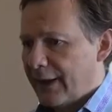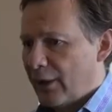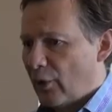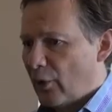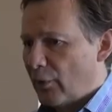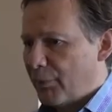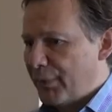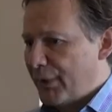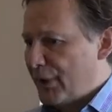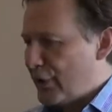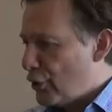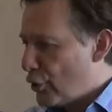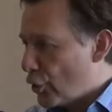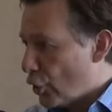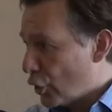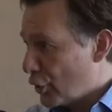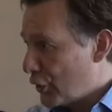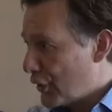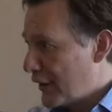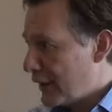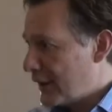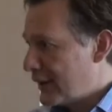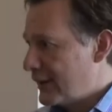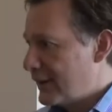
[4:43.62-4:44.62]

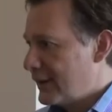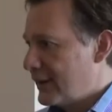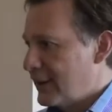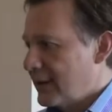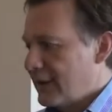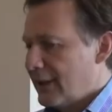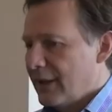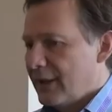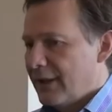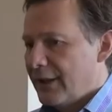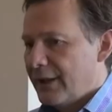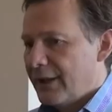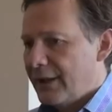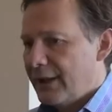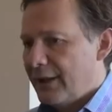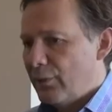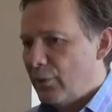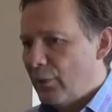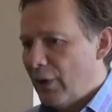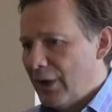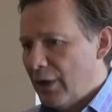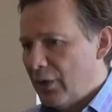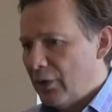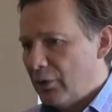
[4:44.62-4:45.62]
opiniones. Y
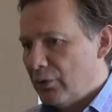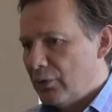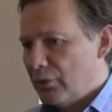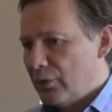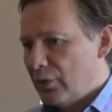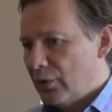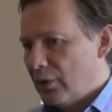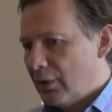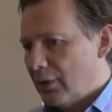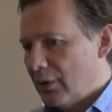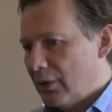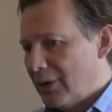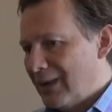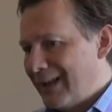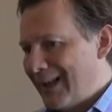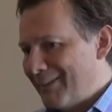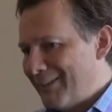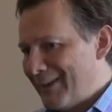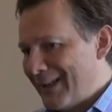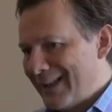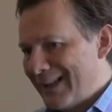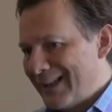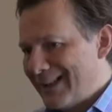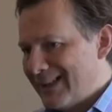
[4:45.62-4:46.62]
bueno, yo
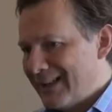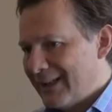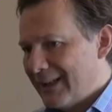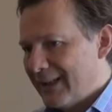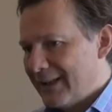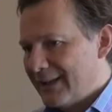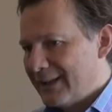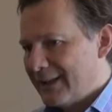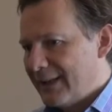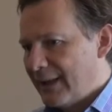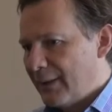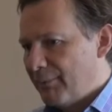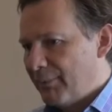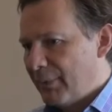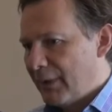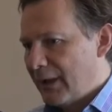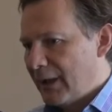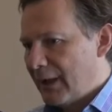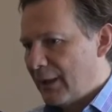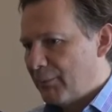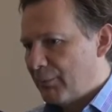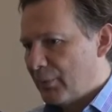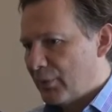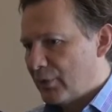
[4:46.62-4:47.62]
la verdad es que siempre
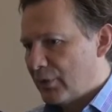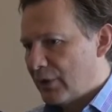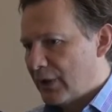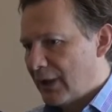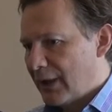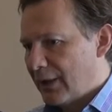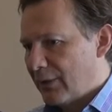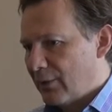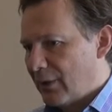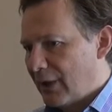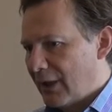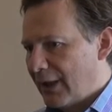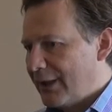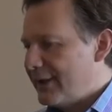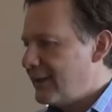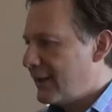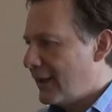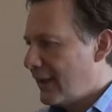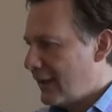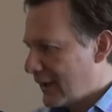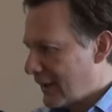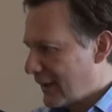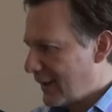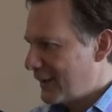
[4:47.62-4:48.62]
le he apostado a la
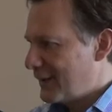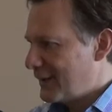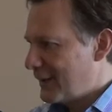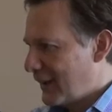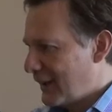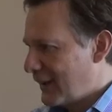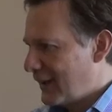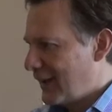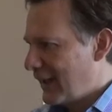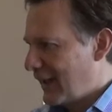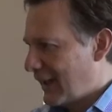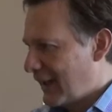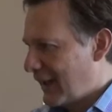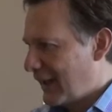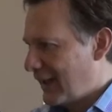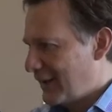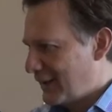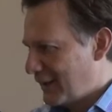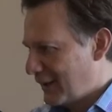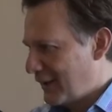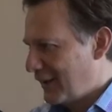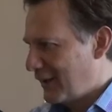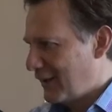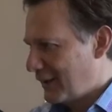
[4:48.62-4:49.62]
inteligencia de la
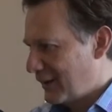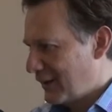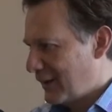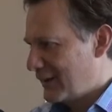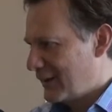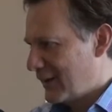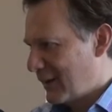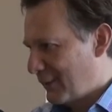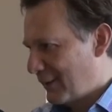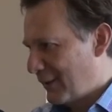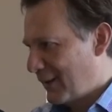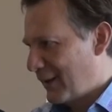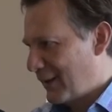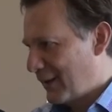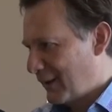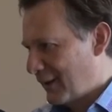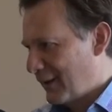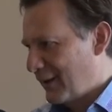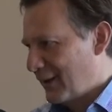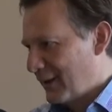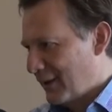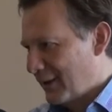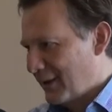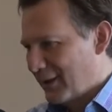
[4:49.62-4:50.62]
gente, de saber
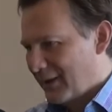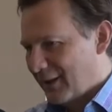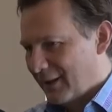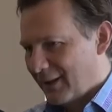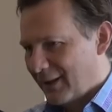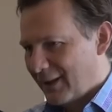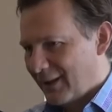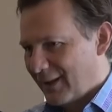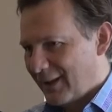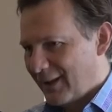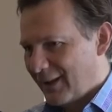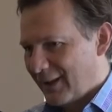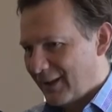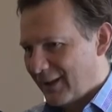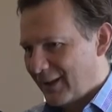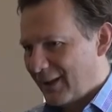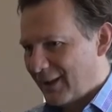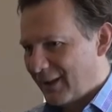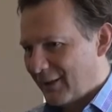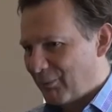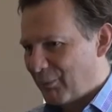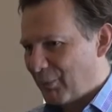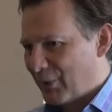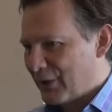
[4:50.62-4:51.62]

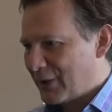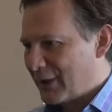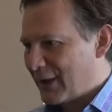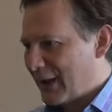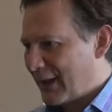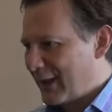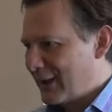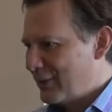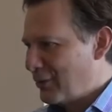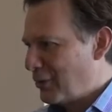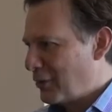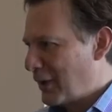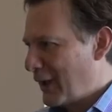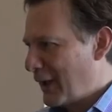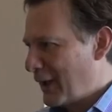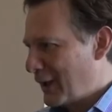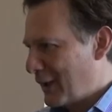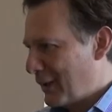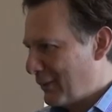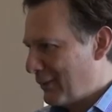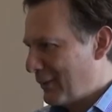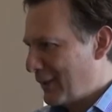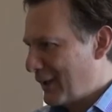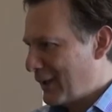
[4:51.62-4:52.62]
eh, pues qué es lo que hay
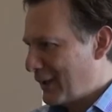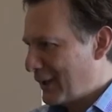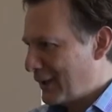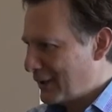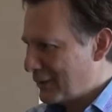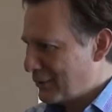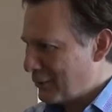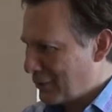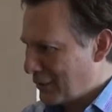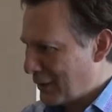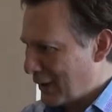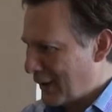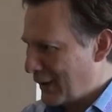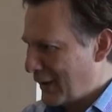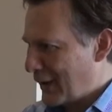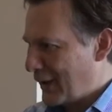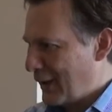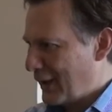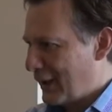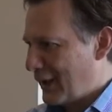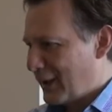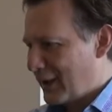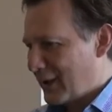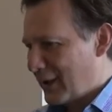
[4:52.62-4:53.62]
que ver, qué es lo que hay
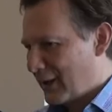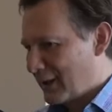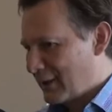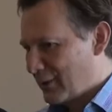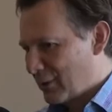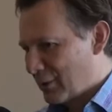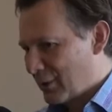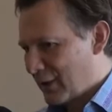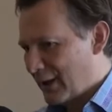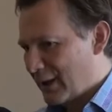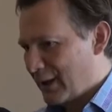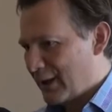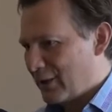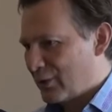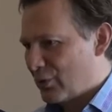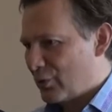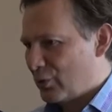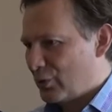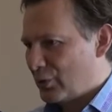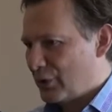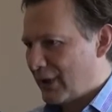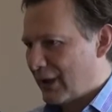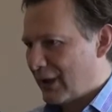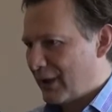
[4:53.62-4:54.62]
que leer, qué es lo que hay que
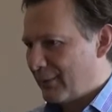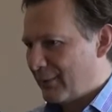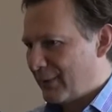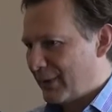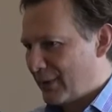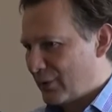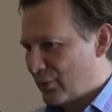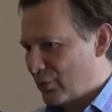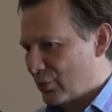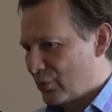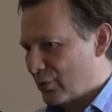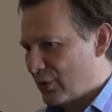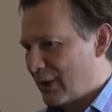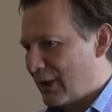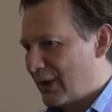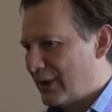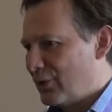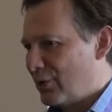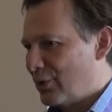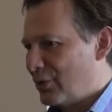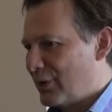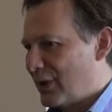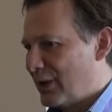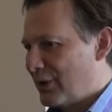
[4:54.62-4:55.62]
escuchar versus
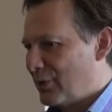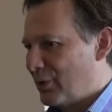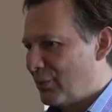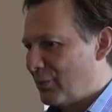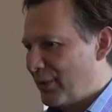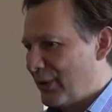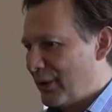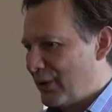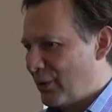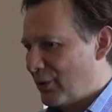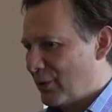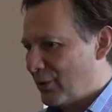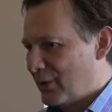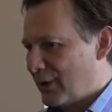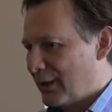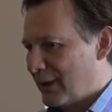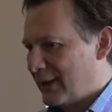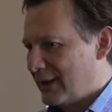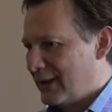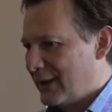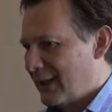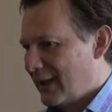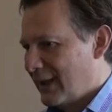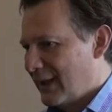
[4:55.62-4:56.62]
las otras
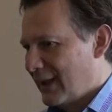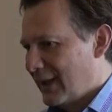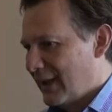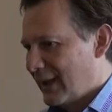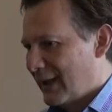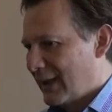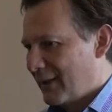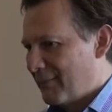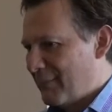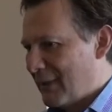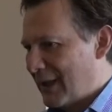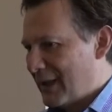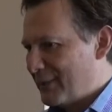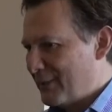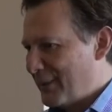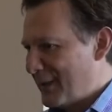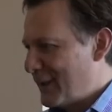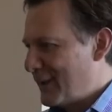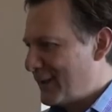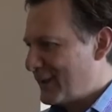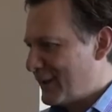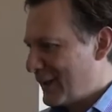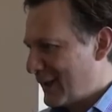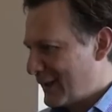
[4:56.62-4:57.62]
opiniones que más
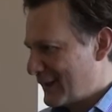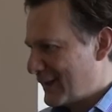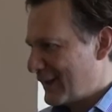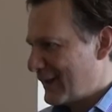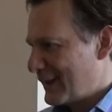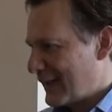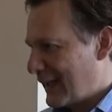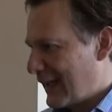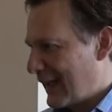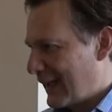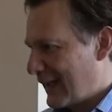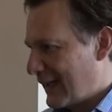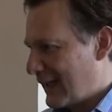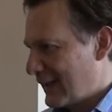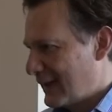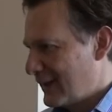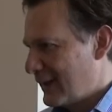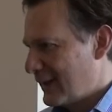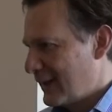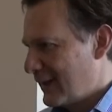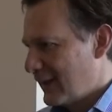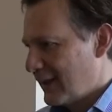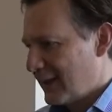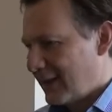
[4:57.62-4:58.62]
bien están
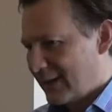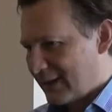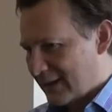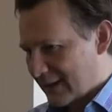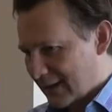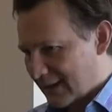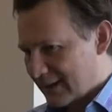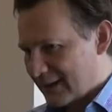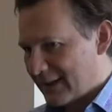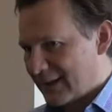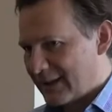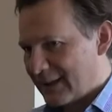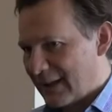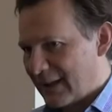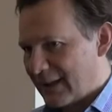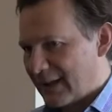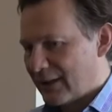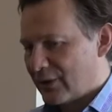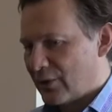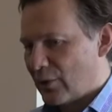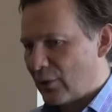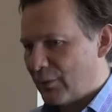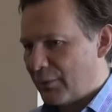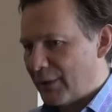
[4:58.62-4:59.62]
sesgadas y están
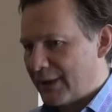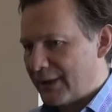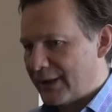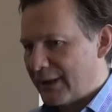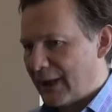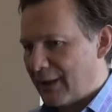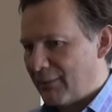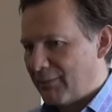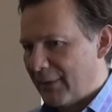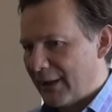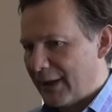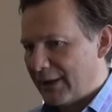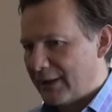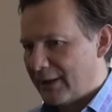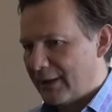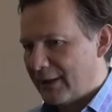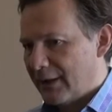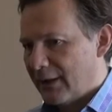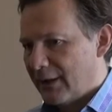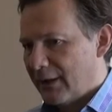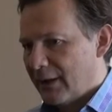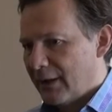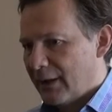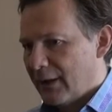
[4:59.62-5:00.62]
sesgadas
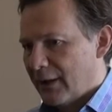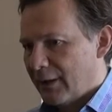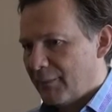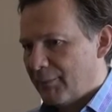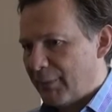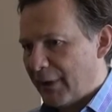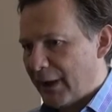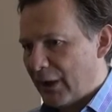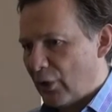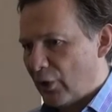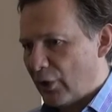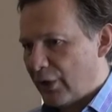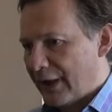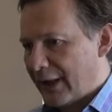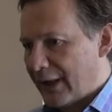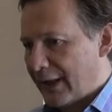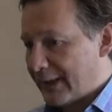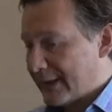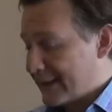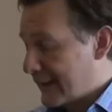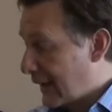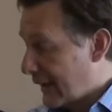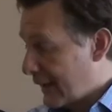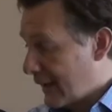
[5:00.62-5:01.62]
comercialmente pero de
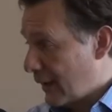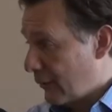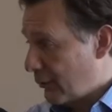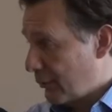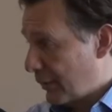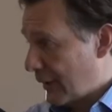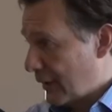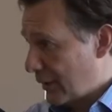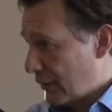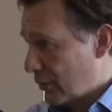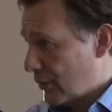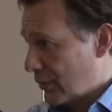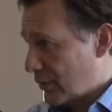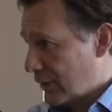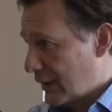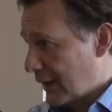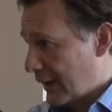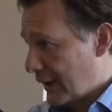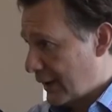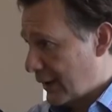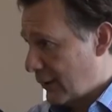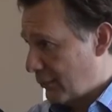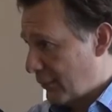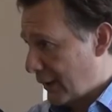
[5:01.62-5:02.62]
que está ahí el peligro, está
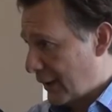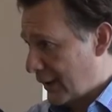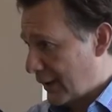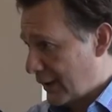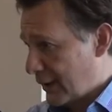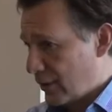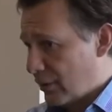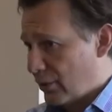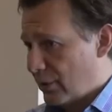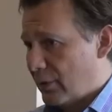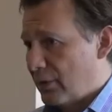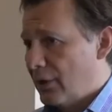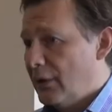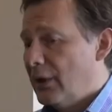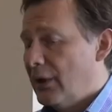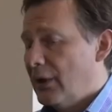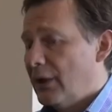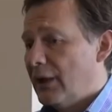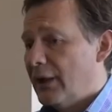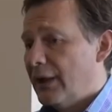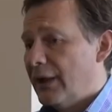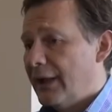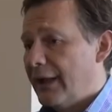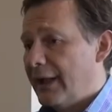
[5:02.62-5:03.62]
ahí el peligro.
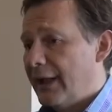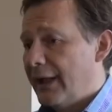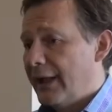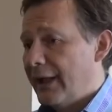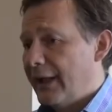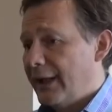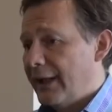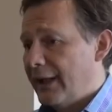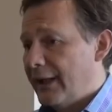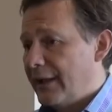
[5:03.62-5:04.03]
Eh,